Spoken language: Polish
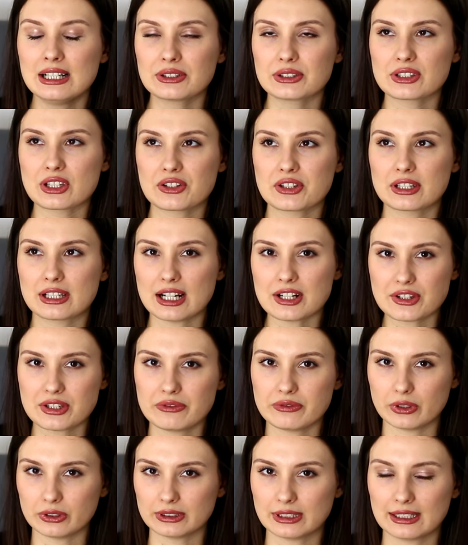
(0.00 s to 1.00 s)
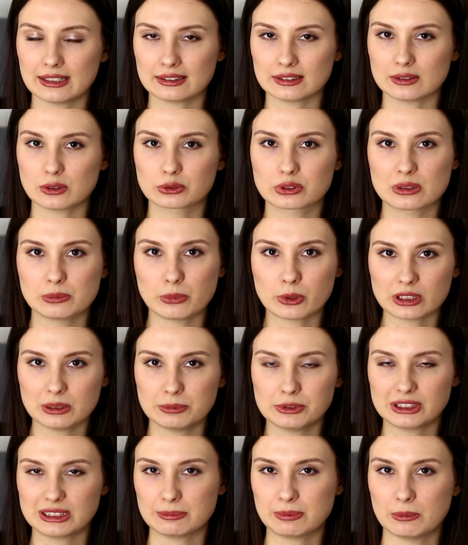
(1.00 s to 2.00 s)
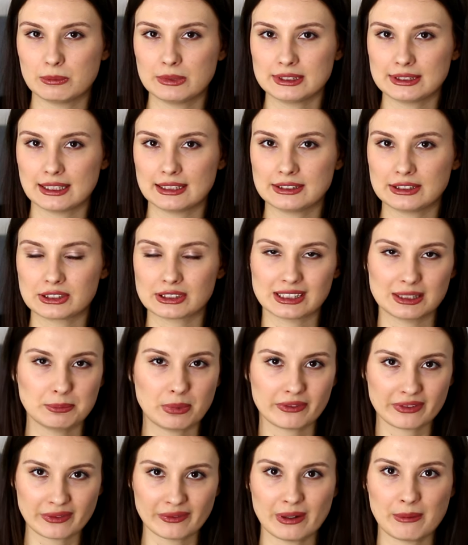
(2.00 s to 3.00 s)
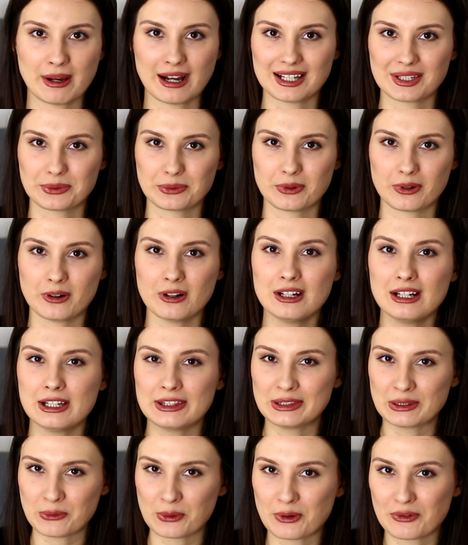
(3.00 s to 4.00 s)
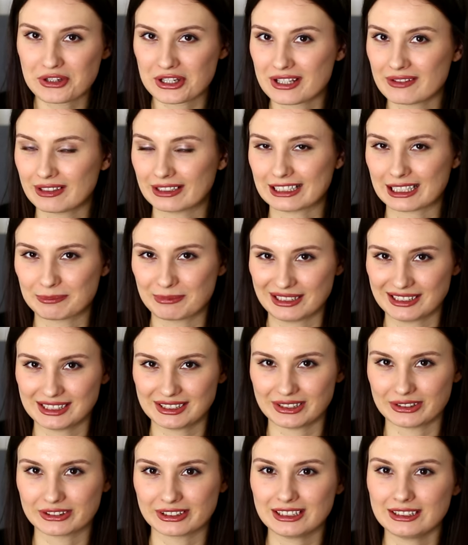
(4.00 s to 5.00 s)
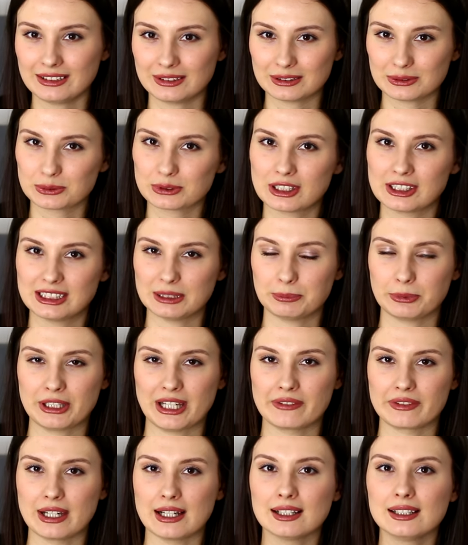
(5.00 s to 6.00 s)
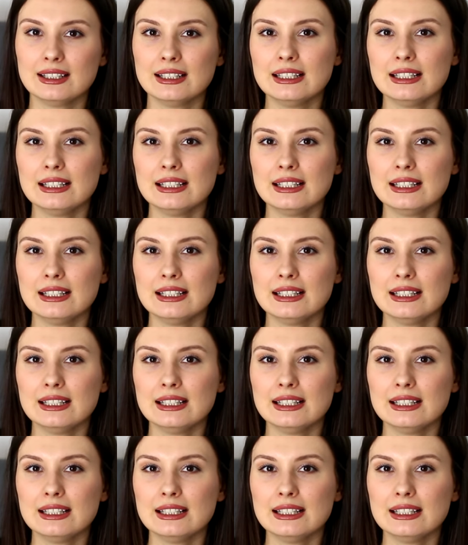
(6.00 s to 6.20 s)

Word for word: To znaczy, każdy wątek, o którym moglibyście pomyśleć, jeżeli powiem Wam hasło naukowczyni w latach 50., tutaj się pojawia.